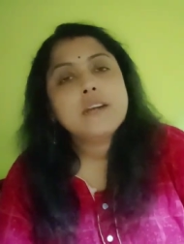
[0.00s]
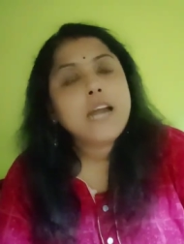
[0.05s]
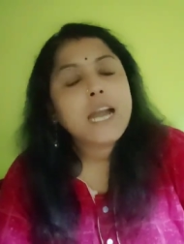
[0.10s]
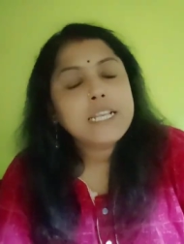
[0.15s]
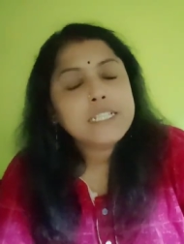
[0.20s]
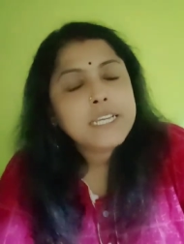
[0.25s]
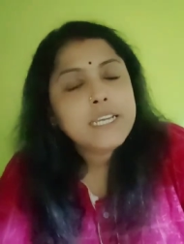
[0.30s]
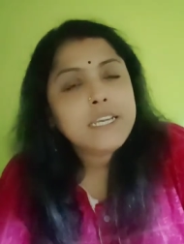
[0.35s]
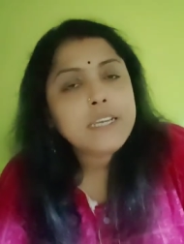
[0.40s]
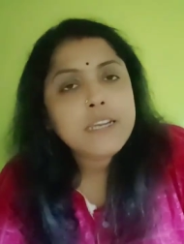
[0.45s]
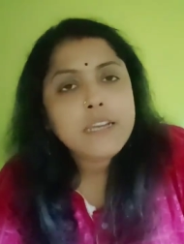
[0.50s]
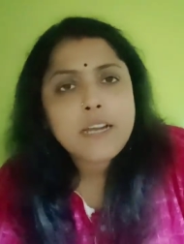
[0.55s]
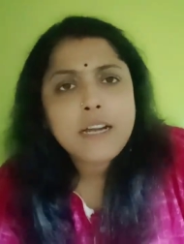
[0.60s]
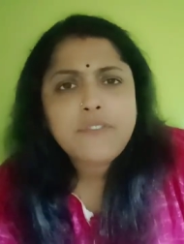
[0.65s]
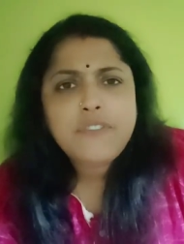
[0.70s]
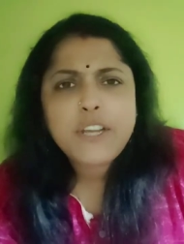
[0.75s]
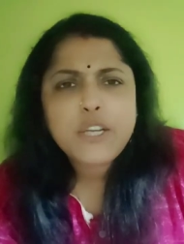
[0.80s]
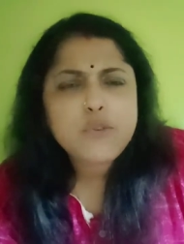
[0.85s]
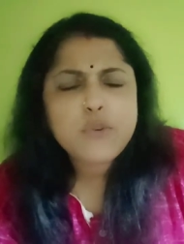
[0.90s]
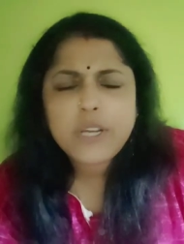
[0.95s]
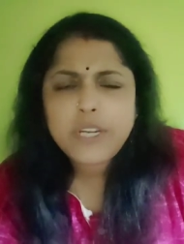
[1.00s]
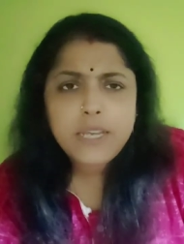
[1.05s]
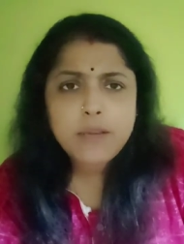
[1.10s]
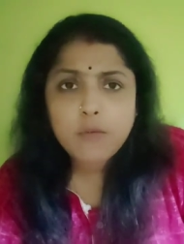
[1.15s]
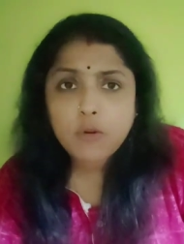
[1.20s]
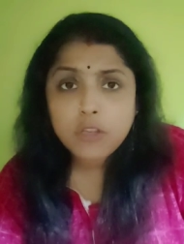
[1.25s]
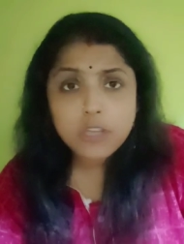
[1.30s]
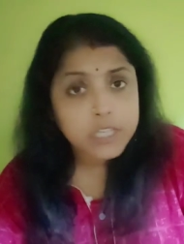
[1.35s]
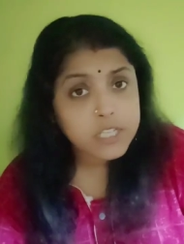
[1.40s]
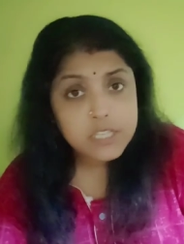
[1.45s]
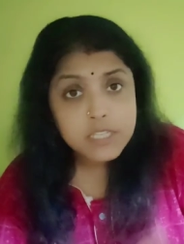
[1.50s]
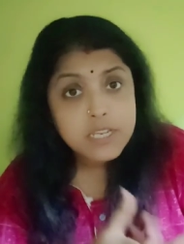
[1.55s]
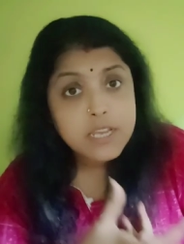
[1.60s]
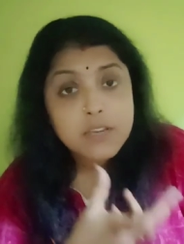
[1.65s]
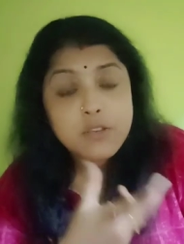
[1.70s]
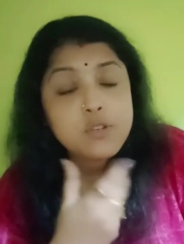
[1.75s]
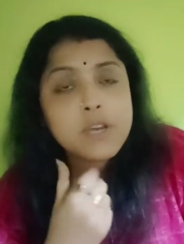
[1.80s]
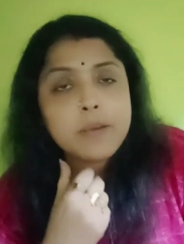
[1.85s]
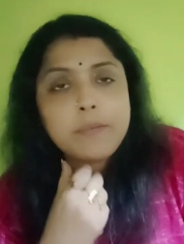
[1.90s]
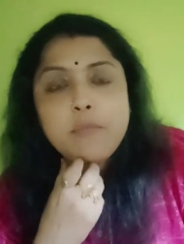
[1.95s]
আজকে ফেটুকে নিয়ে বলতে এসছি
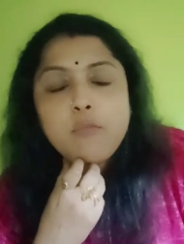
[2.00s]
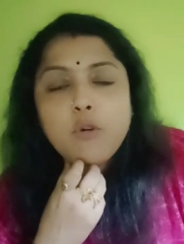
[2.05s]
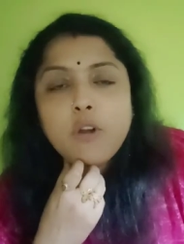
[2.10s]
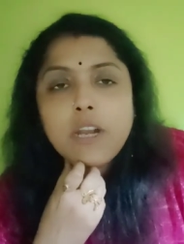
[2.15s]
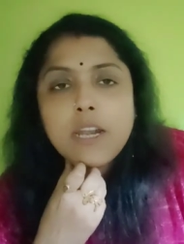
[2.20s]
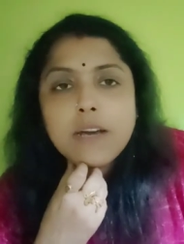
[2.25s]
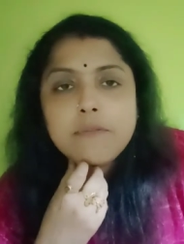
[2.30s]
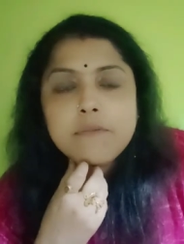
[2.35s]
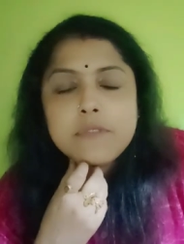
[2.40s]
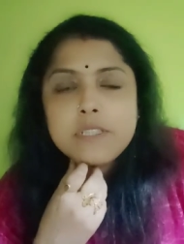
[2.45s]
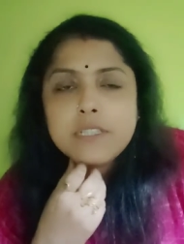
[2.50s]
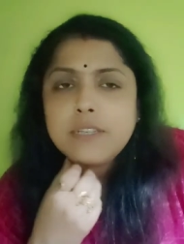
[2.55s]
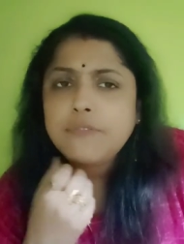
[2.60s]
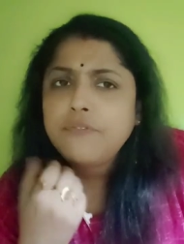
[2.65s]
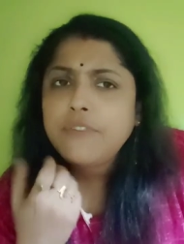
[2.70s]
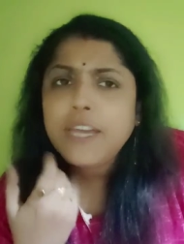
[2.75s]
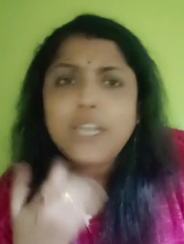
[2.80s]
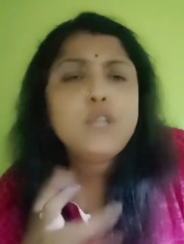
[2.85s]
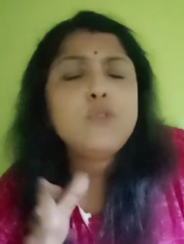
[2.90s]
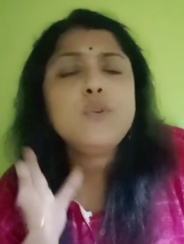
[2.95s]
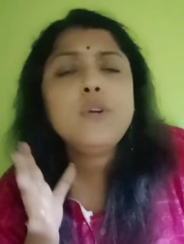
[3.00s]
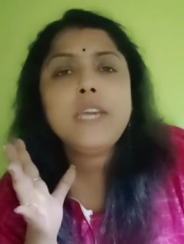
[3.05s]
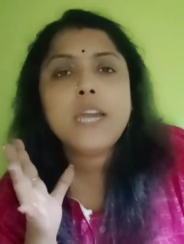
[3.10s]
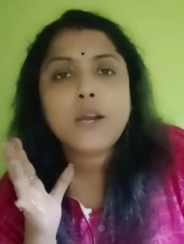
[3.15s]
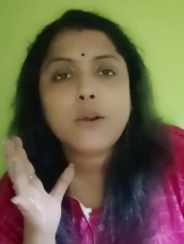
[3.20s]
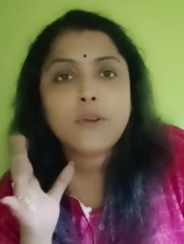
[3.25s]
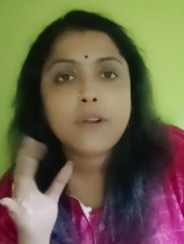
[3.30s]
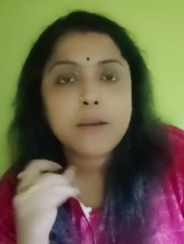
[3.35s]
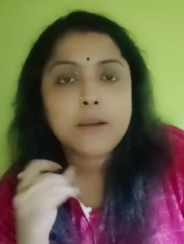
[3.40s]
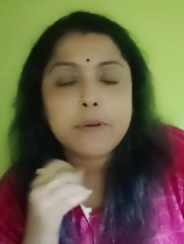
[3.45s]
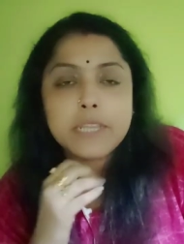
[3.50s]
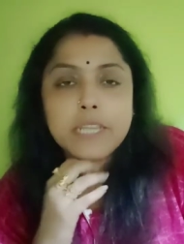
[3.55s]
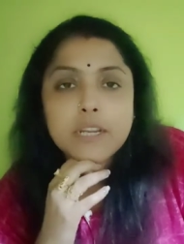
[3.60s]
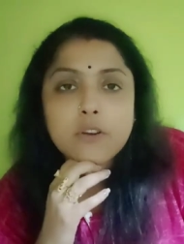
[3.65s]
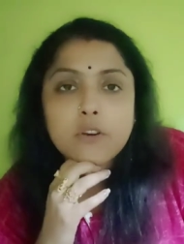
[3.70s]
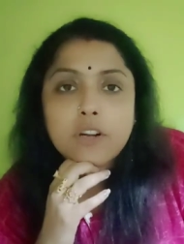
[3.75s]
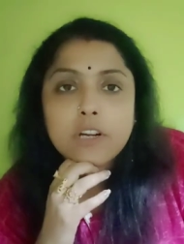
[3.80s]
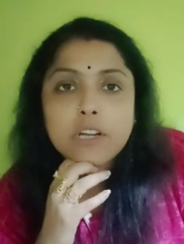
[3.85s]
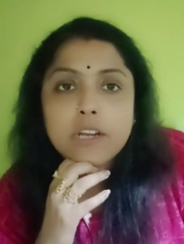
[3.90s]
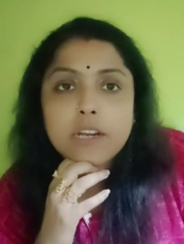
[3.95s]
এই যে আমি বললাম যে ফেটুই এখন আমাদের
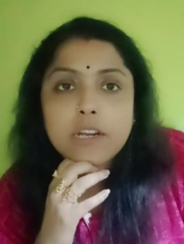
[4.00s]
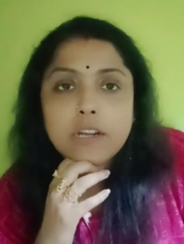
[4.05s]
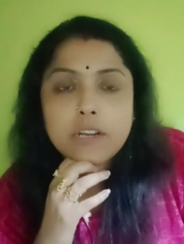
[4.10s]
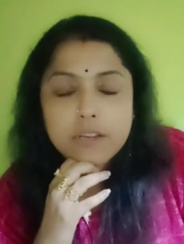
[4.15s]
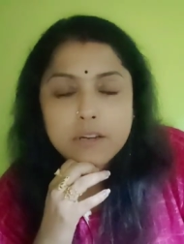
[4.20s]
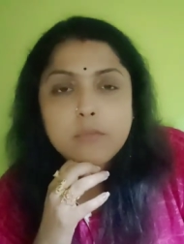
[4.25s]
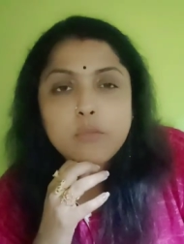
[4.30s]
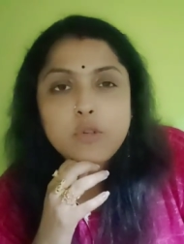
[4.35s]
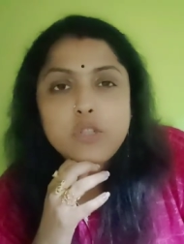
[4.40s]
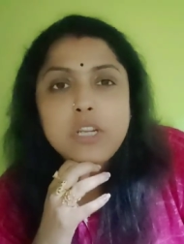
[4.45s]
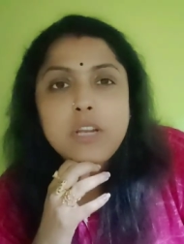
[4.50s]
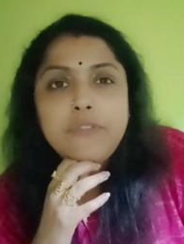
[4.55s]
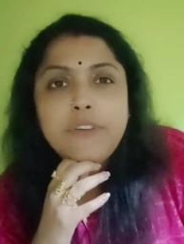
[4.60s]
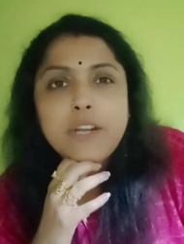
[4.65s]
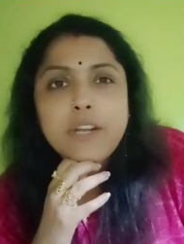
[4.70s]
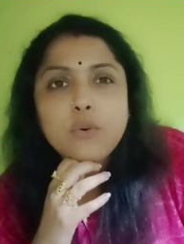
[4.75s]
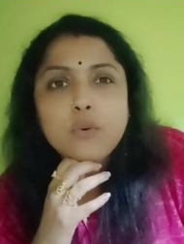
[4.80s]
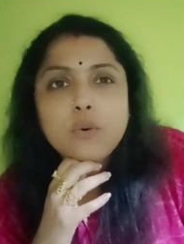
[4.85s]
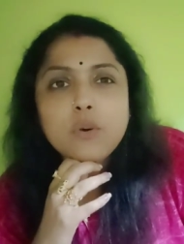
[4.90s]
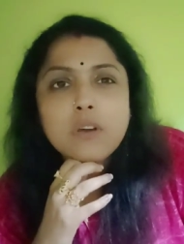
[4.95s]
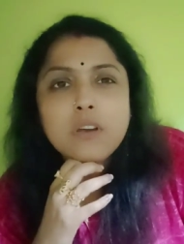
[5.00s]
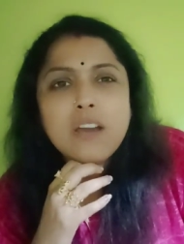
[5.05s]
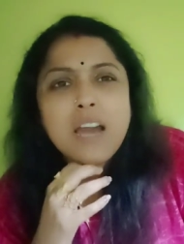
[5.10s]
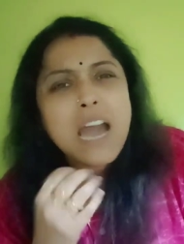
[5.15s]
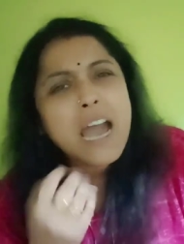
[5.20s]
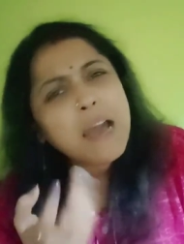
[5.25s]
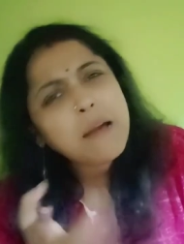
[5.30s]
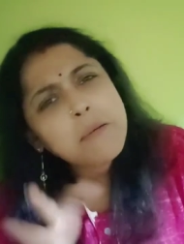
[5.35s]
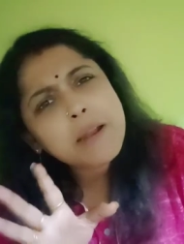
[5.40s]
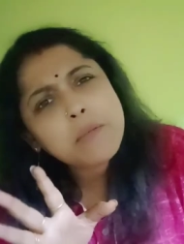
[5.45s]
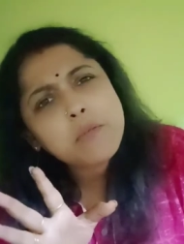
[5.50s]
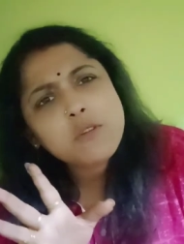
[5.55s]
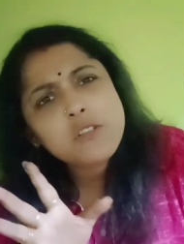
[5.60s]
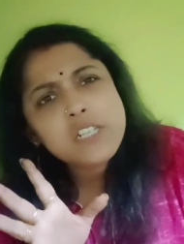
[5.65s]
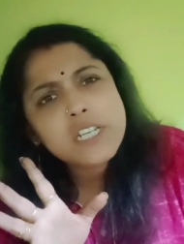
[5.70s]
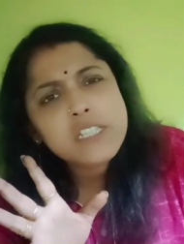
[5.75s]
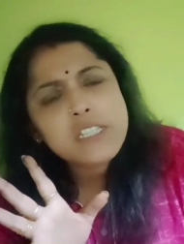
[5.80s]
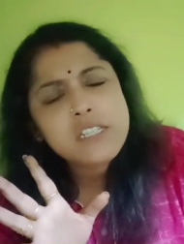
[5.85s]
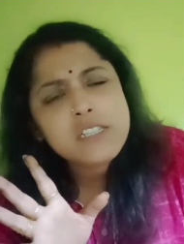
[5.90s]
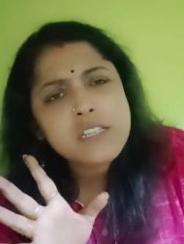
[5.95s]
কন্টেন্ট বুঝলি ফেটু আবার বসে
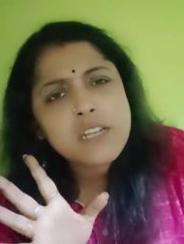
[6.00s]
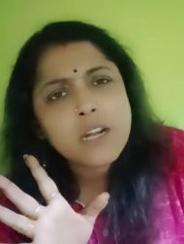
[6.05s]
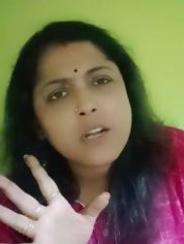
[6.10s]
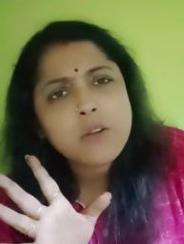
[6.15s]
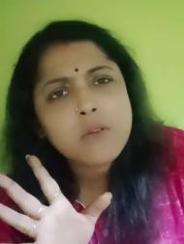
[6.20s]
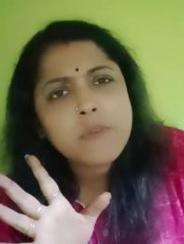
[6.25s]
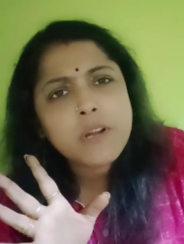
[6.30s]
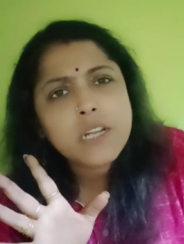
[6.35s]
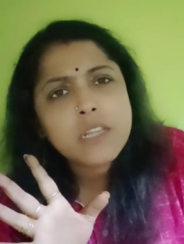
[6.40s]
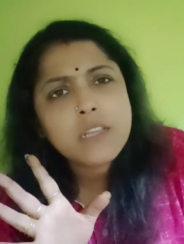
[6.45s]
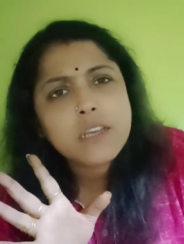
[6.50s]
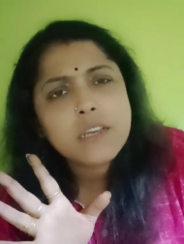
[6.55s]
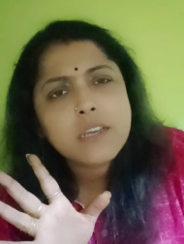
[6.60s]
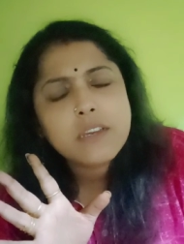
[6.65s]
গেছিস নাটক মারতে